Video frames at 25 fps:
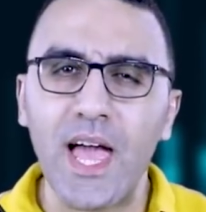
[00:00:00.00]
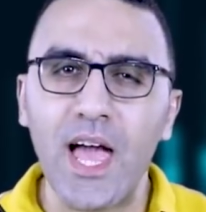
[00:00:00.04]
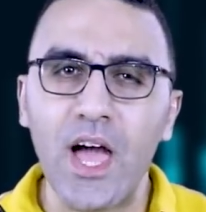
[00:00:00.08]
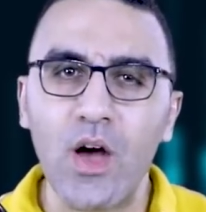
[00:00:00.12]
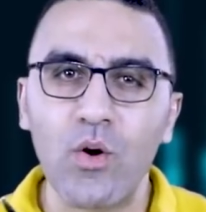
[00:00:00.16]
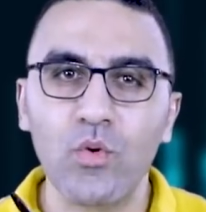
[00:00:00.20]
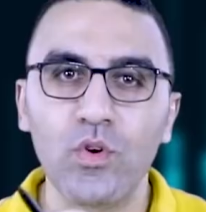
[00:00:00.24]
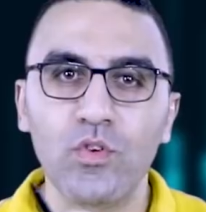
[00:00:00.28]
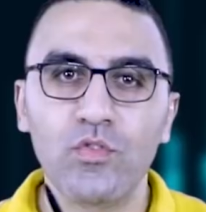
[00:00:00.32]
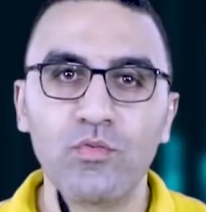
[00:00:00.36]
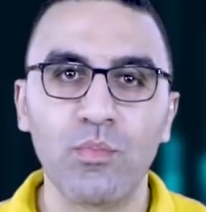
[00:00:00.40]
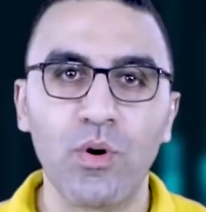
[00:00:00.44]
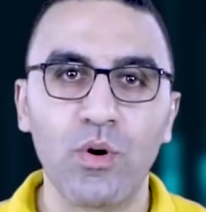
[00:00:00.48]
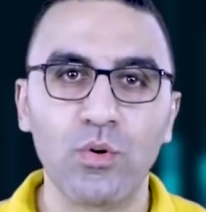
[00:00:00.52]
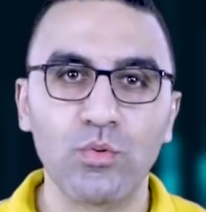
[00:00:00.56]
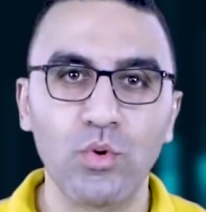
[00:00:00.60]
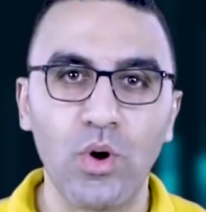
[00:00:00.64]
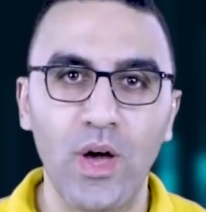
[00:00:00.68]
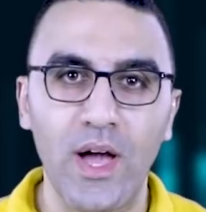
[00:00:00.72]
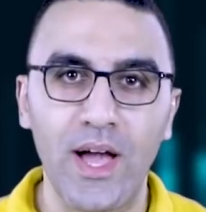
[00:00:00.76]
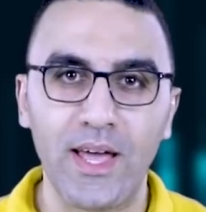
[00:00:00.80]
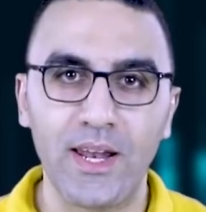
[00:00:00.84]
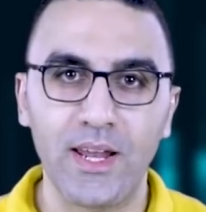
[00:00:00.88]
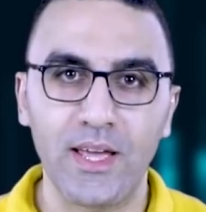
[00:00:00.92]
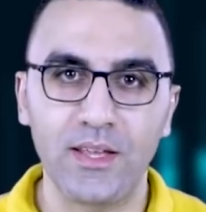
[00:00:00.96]
قوي في
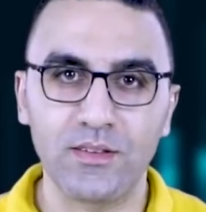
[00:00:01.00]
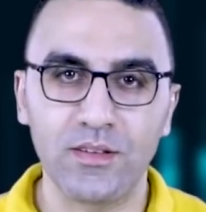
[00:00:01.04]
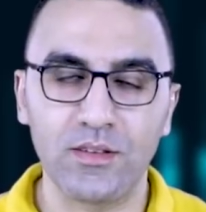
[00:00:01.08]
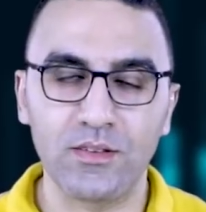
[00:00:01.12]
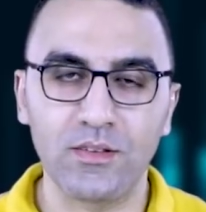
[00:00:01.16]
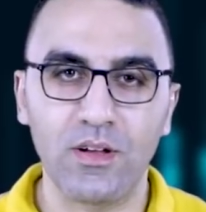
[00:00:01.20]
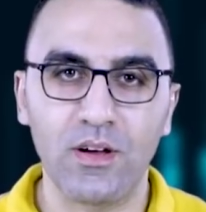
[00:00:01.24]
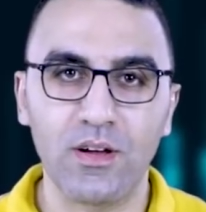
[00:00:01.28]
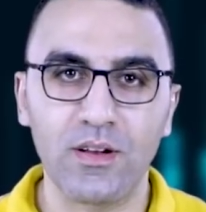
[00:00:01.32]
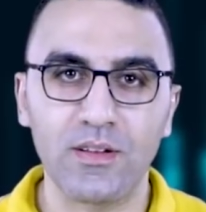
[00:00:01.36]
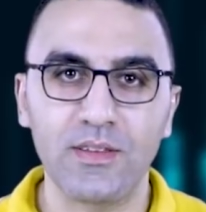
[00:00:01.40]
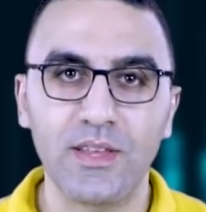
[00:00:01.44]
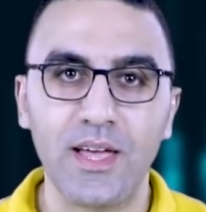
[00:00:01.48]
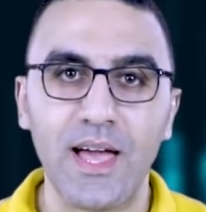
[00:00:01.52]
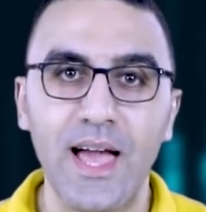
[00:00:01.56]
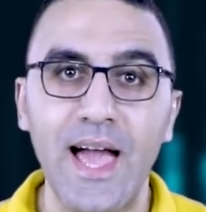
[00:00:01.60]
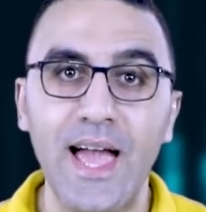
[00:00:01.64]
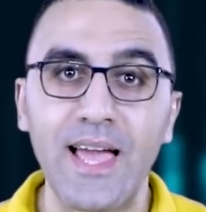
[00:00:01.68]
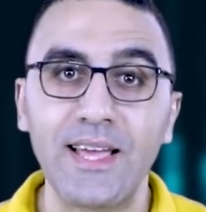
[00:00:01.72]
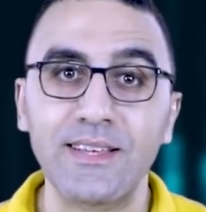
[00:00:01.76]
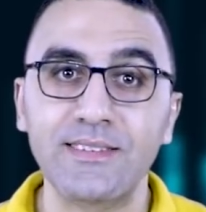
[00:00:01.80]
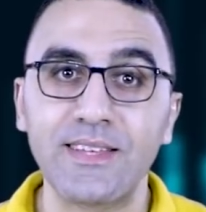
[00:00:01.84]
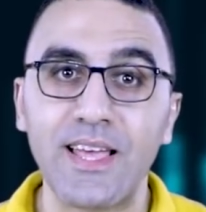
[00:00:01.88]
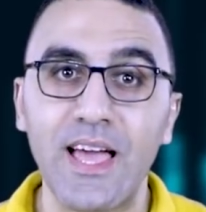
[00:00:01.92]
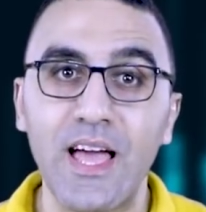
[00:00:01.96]
موضوع حلقه النهارده
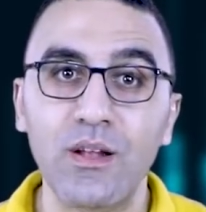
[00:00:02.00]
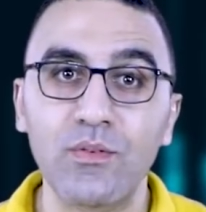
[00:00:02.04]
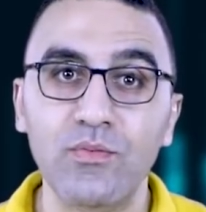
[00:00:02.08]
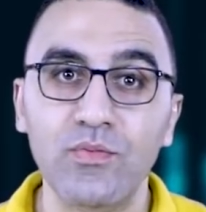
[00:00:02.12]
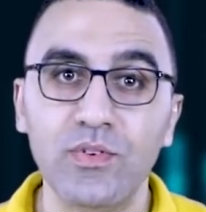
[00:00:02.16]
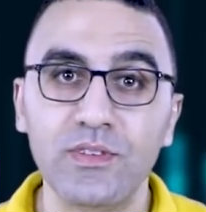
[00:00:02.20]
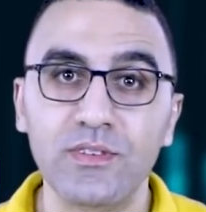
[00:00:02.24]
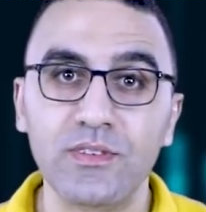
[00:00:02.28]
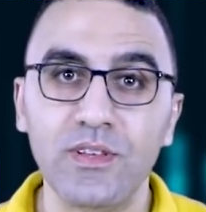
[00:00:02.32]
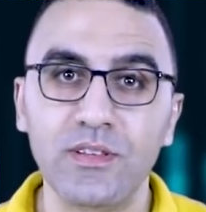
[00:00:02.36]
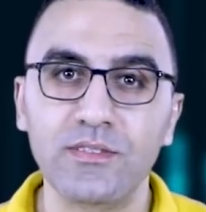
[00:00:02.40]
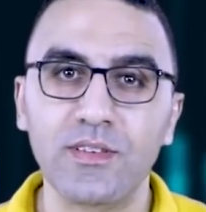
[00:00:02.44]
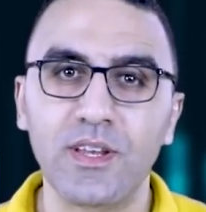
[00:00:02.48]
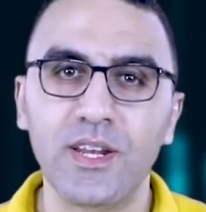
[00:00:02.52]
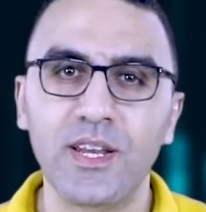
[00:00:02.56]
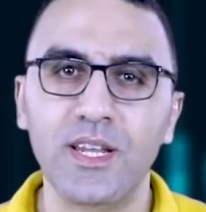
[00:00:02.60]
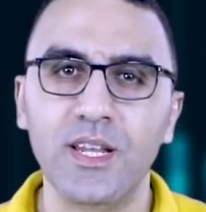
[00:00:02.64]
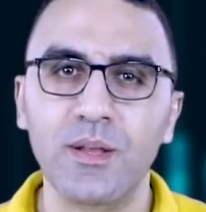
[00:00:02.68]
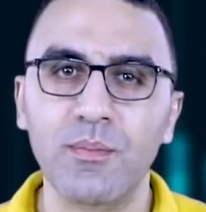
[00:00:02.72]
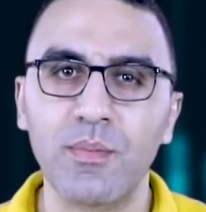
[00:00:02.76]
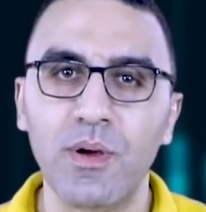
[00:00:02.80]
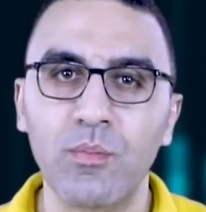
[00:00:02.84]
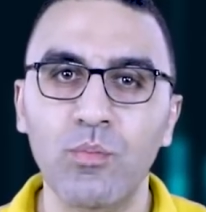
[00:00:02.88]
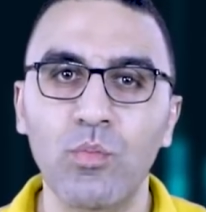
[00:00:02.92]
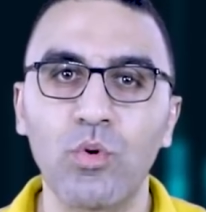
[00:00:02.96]
عايز الفت
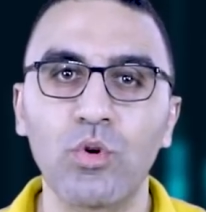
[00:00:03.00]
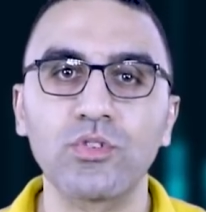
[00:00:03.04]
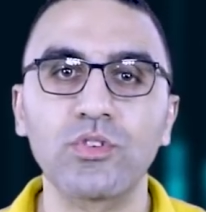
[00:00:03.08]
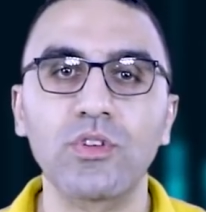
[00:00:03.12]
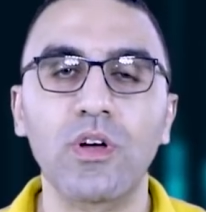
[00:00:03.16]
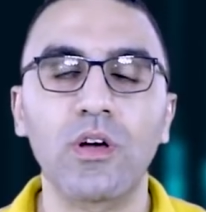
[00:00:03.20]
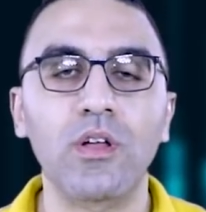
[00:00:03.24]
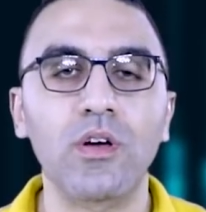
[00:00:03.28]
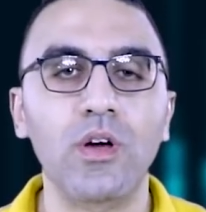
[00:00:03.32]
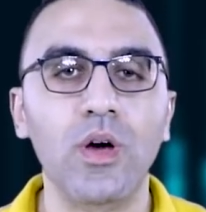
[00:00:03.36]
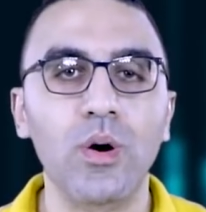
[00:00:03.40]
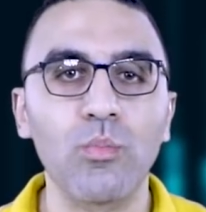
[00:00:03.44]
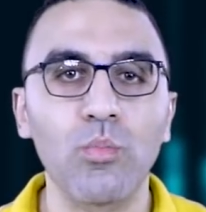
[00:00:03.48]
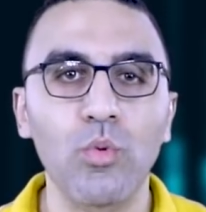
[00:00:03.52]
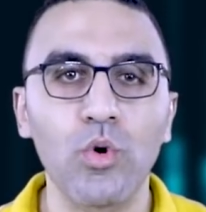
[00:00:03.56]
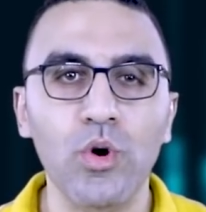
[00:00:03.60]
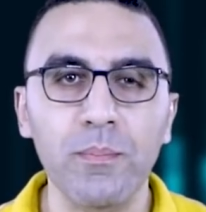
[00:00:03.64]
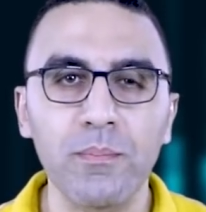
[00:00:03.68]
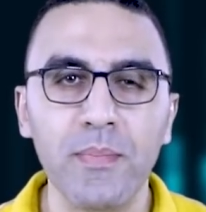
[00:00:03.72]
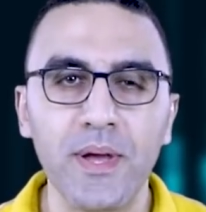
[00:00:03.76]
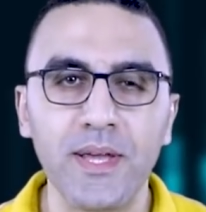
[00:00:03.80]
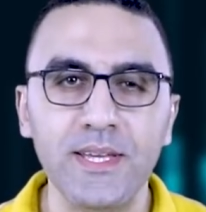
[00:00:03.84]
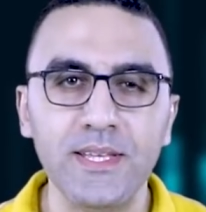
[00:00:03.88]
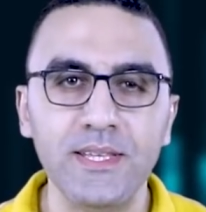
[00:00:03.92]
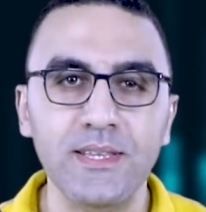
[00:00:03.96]
نظرك لمجموعه ارقام
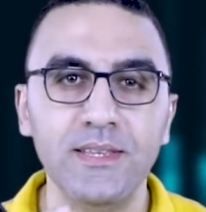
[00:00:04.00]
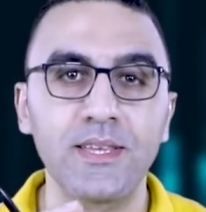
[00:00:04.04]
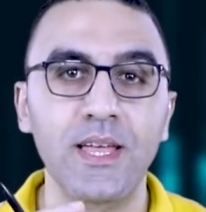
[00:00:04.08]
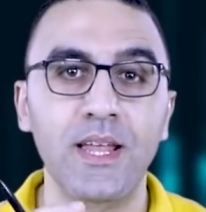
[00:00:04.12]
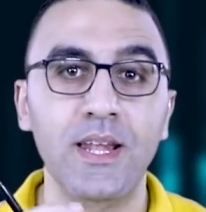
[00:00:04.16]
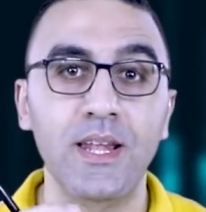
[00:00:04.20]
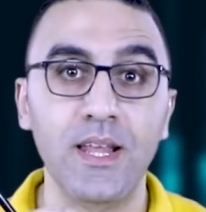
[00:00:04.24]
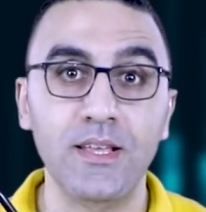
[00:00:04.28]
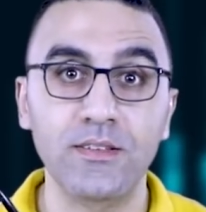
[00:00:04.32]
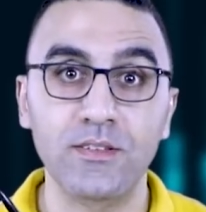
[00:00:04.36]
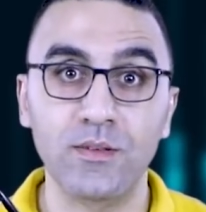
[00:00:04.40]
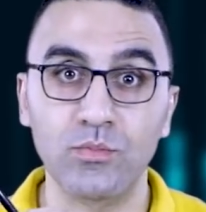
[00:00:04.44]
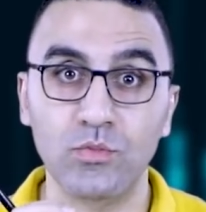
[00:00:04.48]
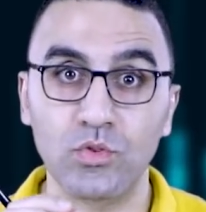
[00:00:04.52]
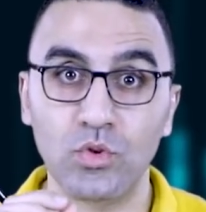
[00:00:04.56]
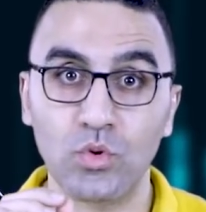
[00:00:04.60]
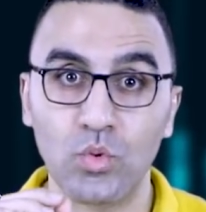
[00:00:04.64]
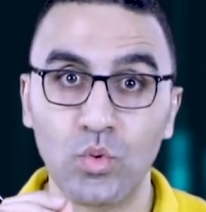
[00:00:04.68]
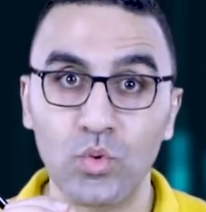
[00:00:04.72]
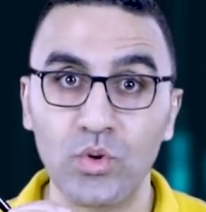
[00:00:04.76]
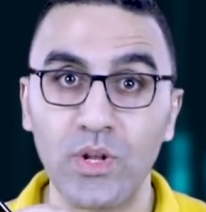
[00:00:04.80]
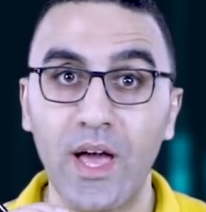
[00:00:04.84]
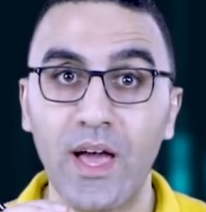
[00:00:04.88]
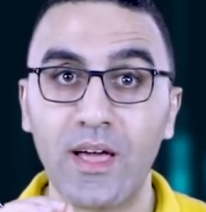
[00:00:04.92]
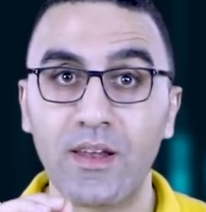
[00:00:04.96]
مهمه جدا لازم
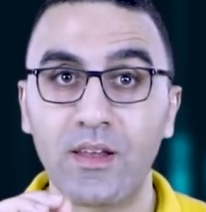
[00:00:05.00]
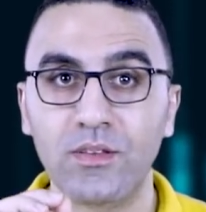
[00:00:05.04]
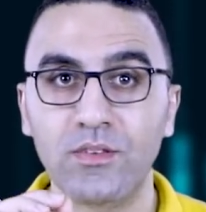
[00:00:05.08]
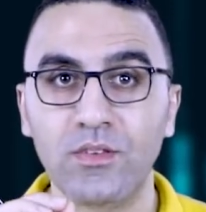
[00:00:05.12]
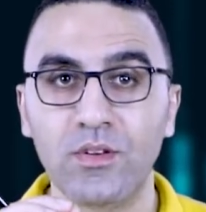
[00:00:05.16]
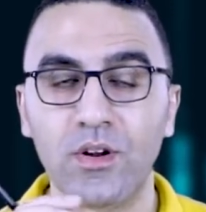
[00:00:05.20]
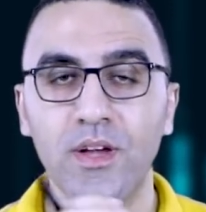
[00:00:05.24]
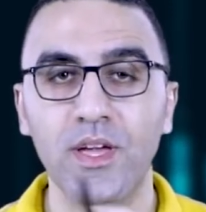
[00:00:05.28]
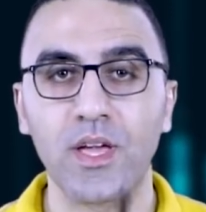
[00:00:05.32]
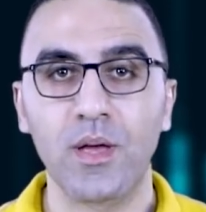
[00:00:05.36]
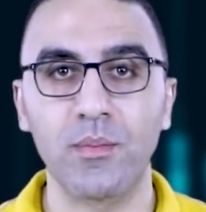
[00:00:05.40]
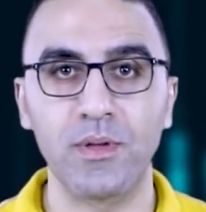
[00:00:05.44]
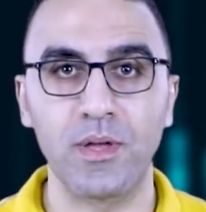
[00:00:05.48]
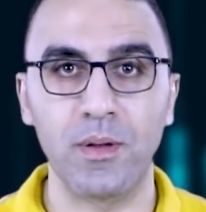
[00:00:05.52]
تكون على درايه